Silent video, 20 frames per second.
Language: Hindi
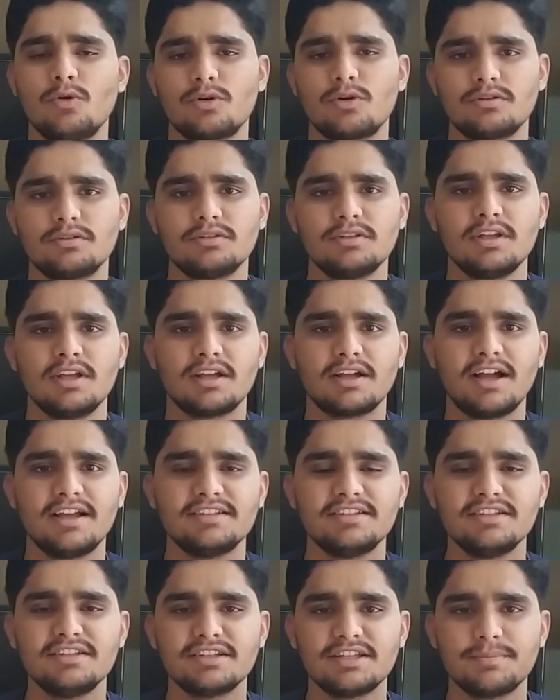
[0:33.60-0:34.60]
और
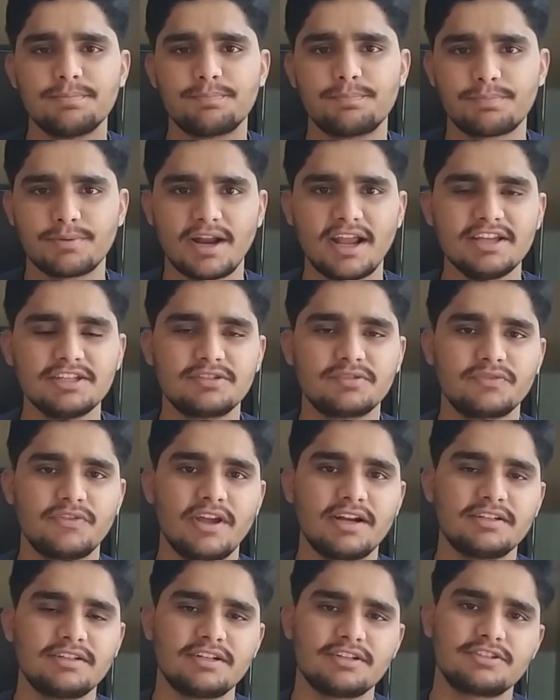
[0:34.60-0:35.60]
गाइज इनकी प्राइस
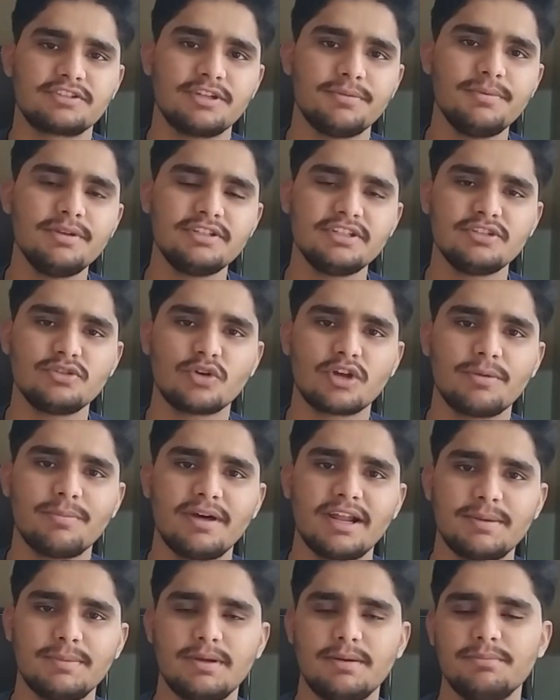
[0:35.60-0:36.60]
फैक्टर सभी चीज़ों के
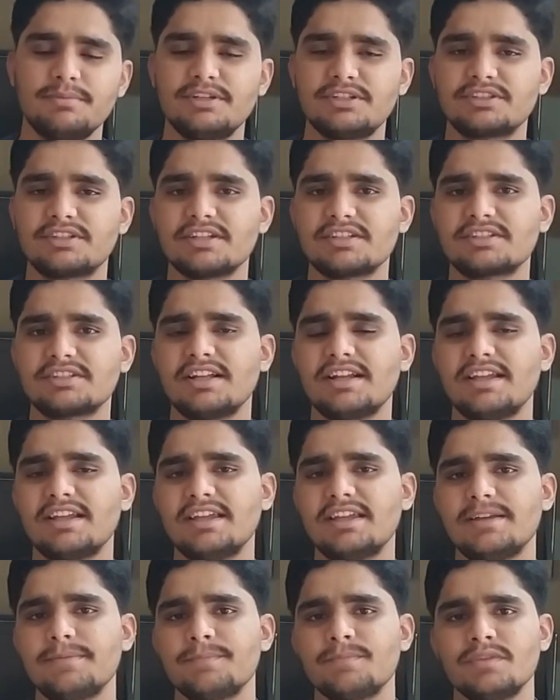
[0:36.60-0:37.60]
बारे में हम डिस्कस
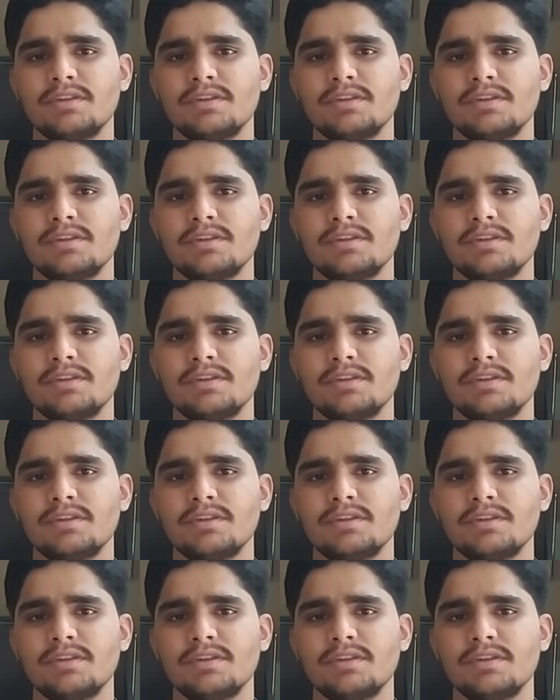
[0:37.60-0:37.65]
करेंगे